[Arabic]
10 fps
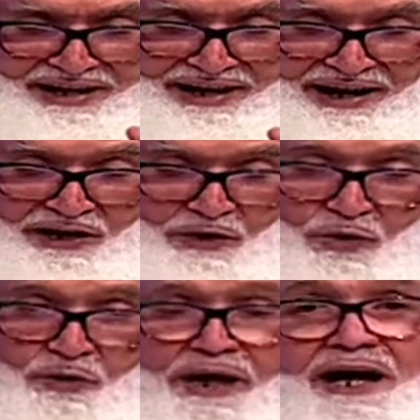
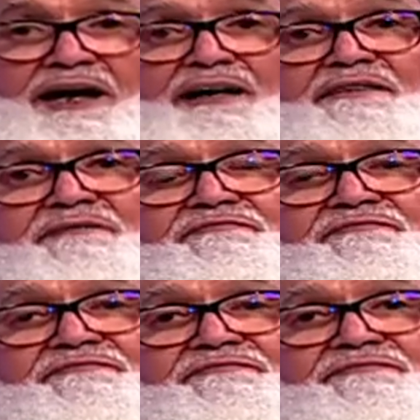الأولى
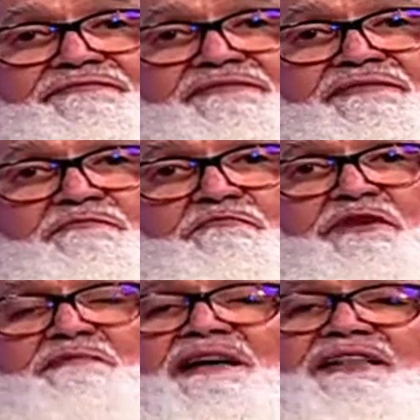
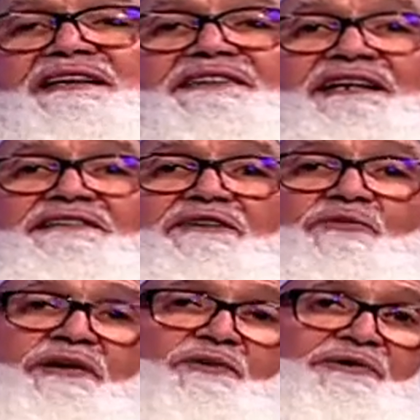بماذا يتحدث
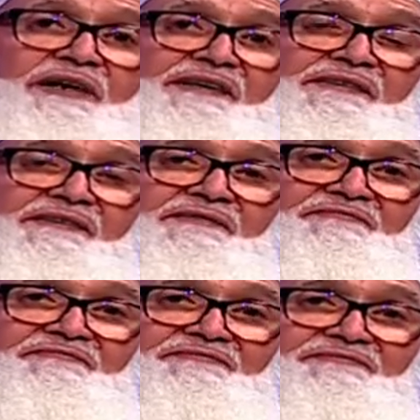عنه الناس
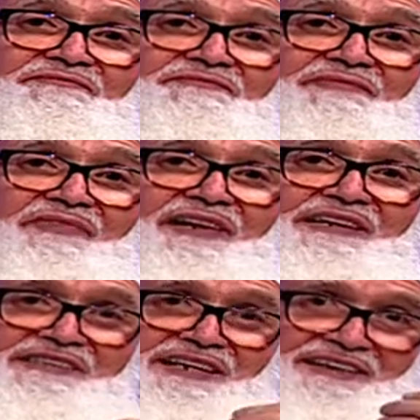
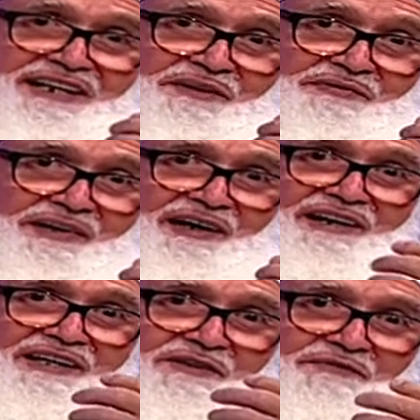الإنسان الرفيق
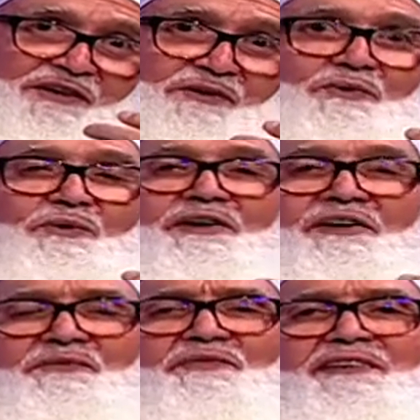الذي فيه خلق
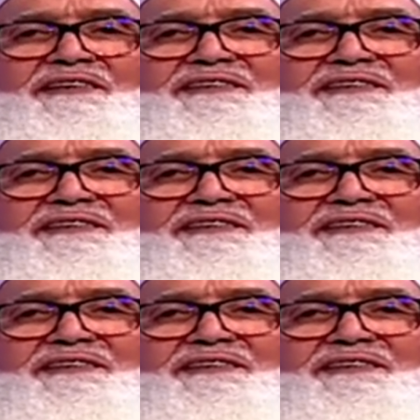الرفق